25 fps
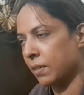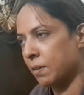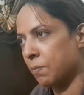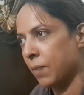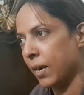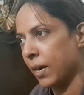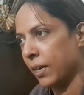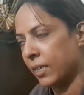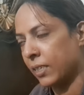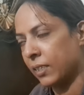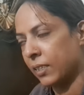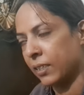
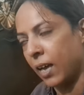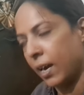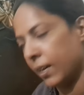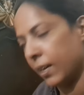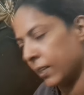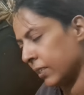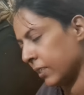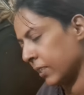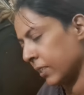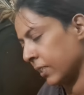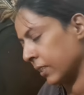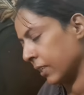बाकी
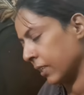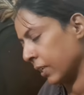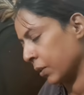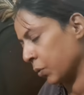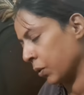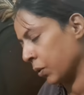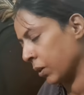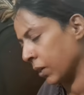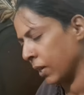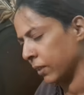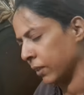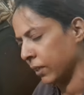सारी चीज़ें
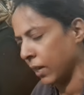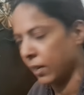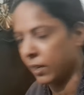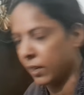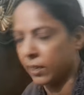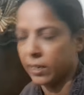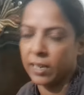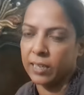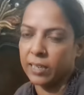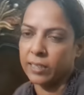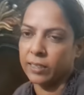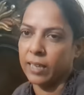दुनियादारी
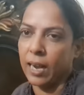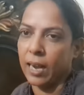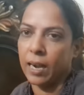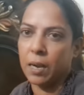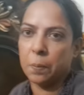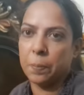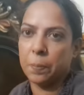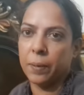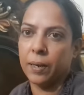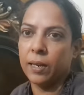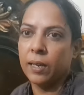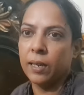के एक
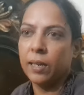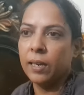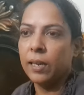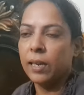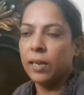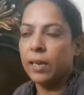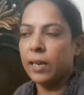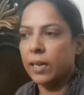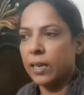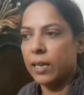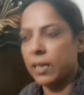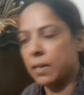साइड पे
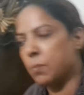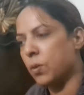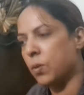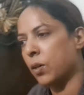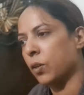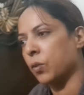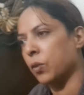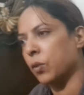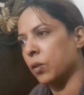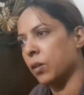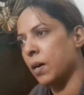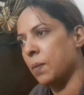एमन
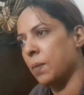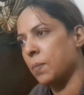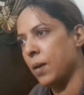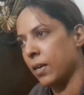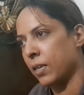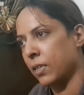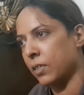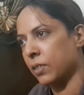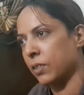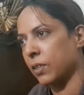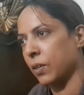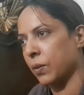को
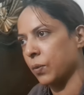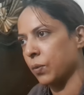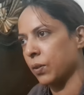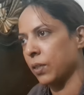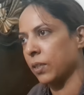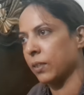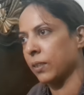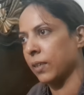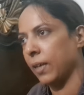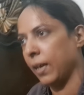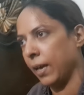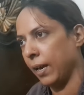हमारी
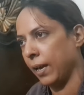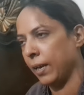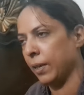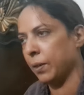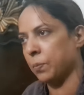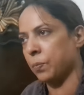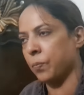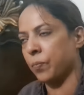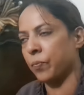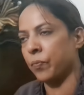ज़रूरत है